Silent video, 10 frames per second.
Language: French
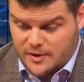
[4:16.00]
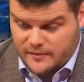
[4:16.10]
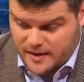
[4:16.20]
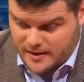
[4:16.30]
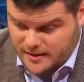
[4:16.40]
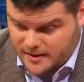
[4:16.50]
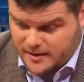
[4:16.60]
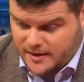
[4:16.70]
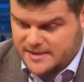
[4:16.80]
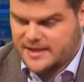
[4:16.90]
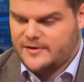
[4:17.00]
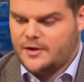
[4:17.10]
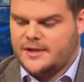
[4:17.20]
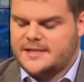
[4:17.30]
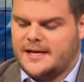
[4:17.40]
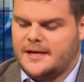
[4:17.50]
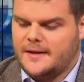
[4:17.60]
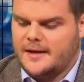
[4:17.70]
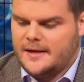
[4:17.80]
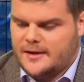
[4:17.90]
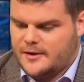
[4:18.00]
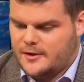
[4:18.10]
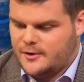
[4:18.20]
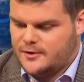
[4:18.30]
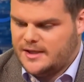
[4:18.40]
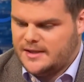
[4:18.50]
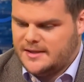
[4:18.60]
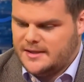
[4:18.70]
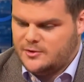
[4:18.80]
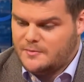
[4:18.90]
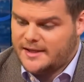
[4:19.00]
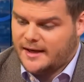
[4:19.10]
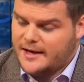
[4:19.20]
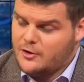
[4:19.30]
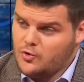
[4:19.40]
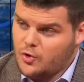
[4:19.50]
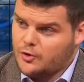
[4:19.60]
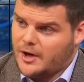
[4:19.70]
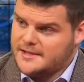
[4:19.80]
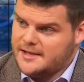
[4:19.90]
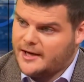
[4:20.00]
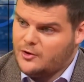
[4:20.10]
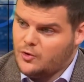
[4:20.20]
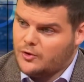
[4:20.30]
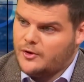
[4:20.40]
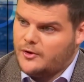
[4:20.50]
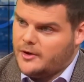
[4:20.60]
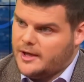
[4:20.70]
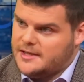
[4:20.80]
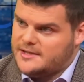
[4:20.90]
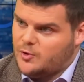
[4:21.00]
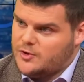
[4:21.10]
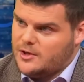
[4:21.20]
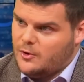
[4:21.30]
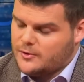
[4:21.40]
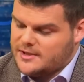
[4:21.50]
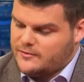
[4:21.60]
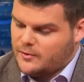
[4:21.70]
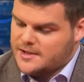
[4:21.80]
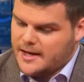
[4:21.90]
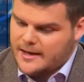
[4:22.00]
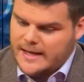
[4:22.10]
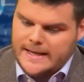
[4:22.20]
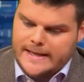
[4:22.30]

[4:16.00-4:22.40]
tout à fait un, risque évident d'escalade. du matériel lourd, de l'artillerie lourde est disposé le long de cette frontière.